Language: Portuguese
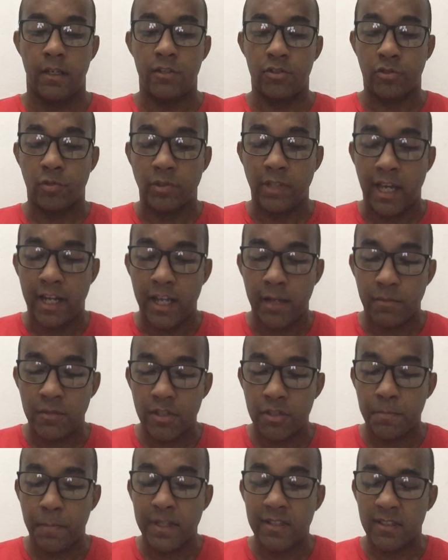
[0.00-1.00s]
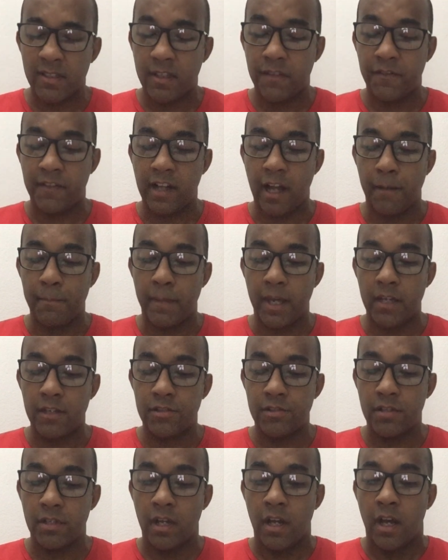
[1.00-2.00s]
Estudaremos
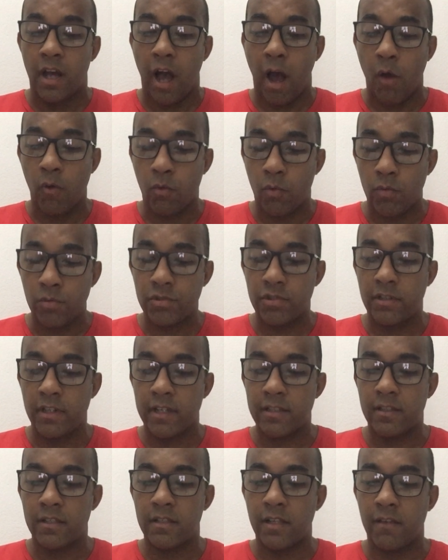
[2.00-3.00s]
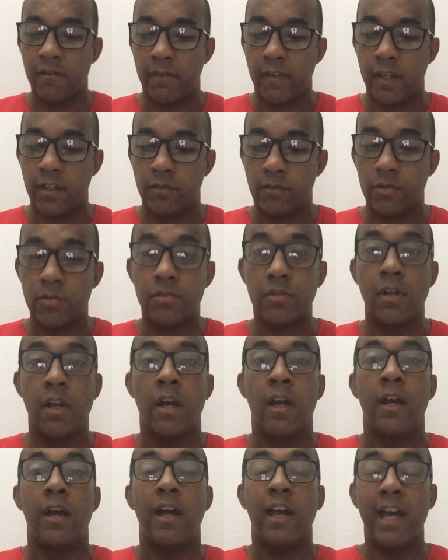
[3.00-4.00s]
especificamente alguns desses
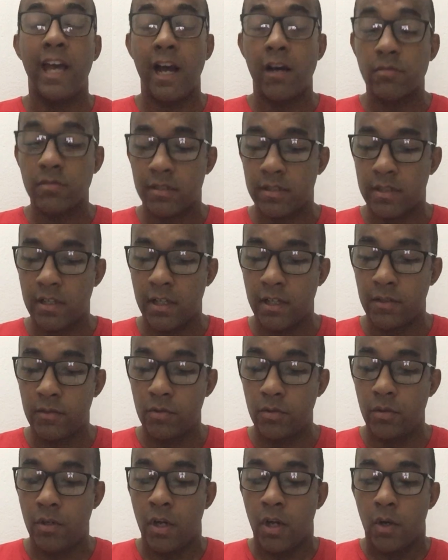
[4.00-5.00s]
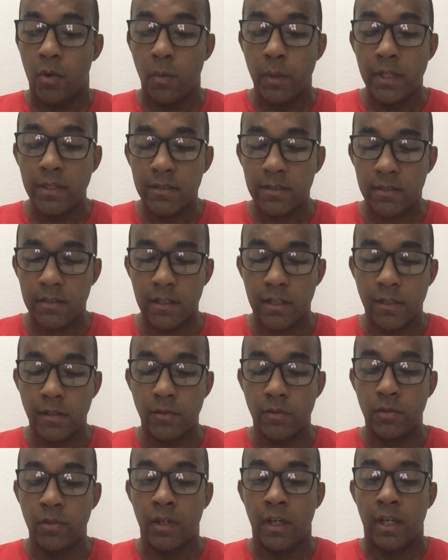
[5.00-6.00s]
eventos, realçando o
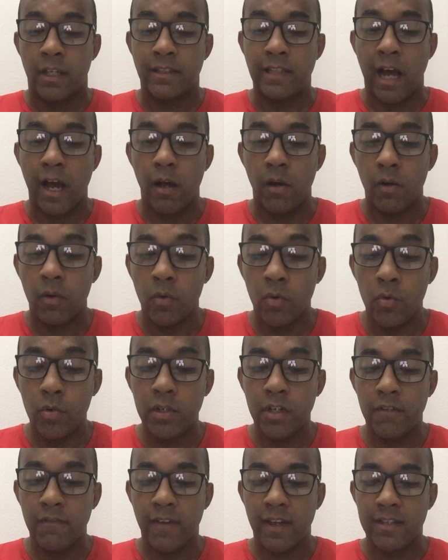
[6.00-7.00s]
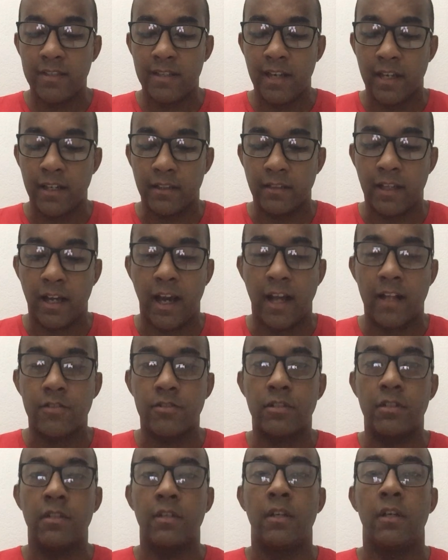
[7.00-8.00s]
ensino da
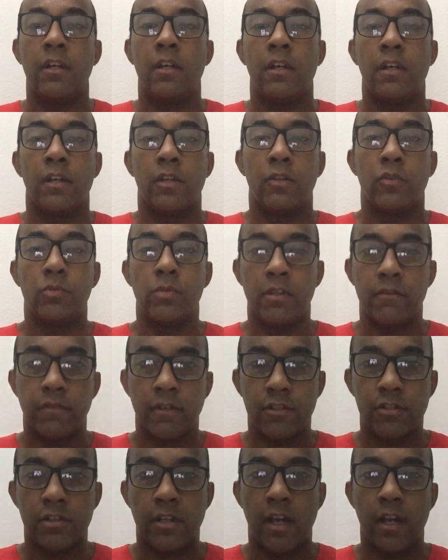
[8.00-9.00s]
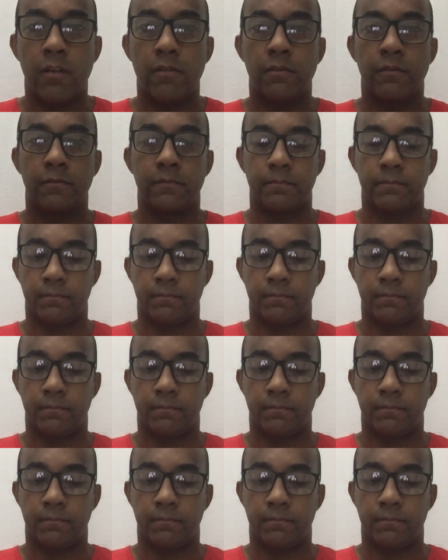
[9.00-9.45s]
universalidade do Evangelho.